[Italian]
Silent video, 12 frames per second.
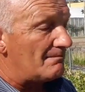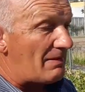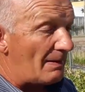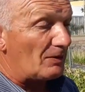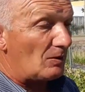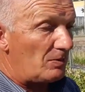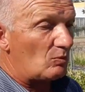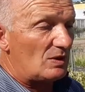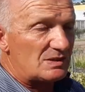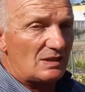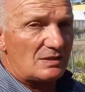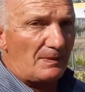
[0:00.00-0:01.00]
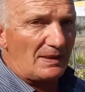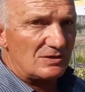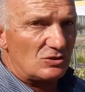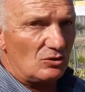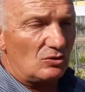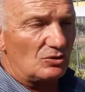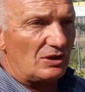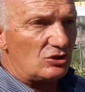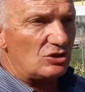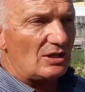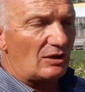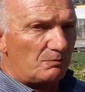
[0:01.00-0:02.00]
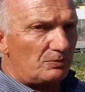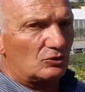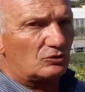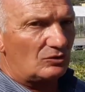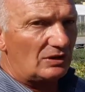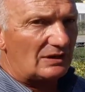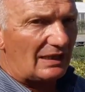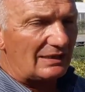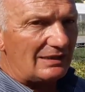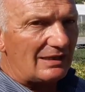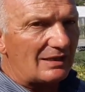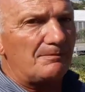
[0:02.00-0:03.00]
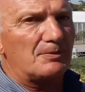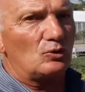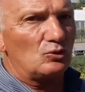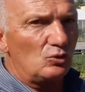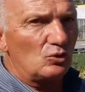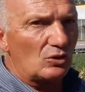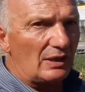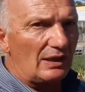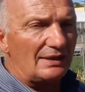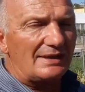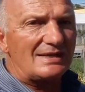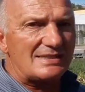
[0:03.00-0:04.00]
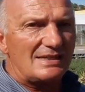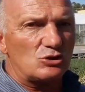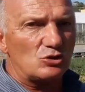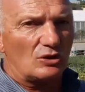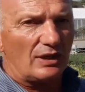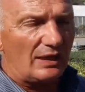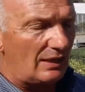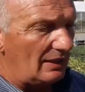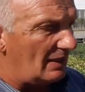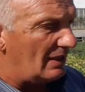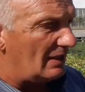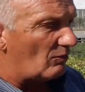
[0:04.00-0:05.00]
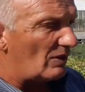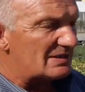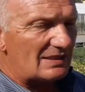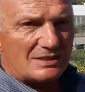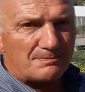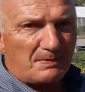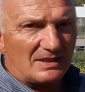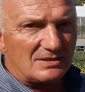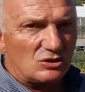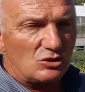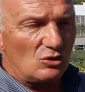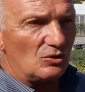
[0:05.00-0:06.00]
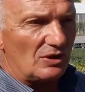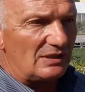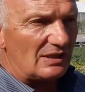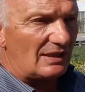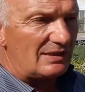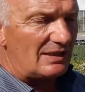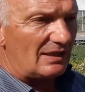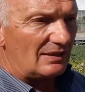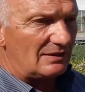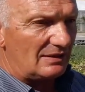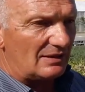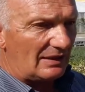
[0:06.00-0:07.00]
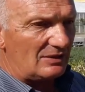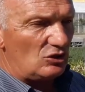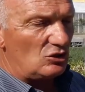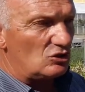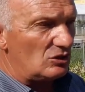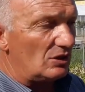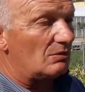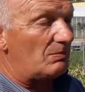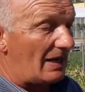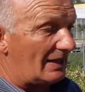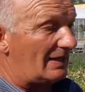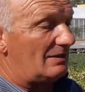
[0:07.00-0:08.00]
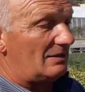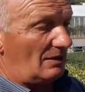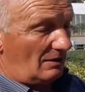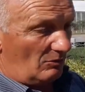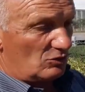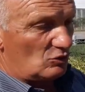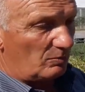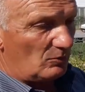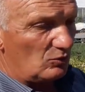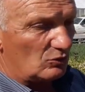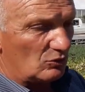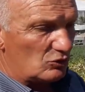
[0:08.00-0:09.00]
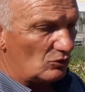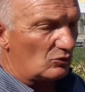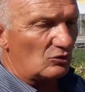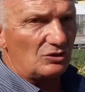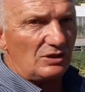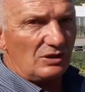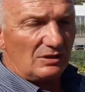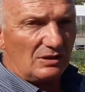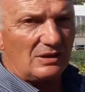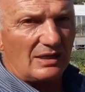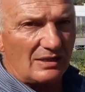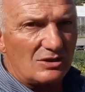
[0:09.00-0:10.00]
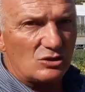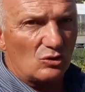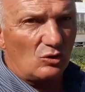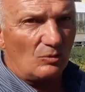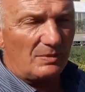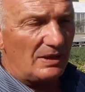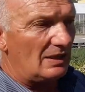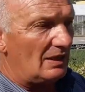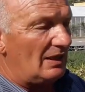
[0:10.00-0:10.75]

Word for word: Ma proprio questa espansione ci dà l'opportunità di riprodurla, nel senso che questa espansione di, radica, di radici, ma che a questo punto sono dei, dei rizomi,